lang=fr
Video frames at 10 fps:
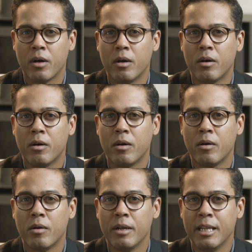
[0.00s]
euh,
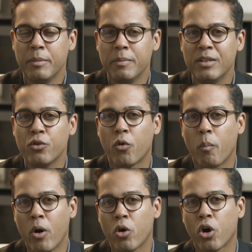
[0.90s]
les bébés ne font
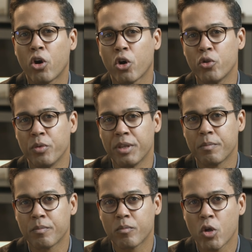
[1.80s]
pas encore leur nuit.
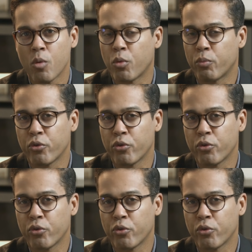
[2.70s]
Pour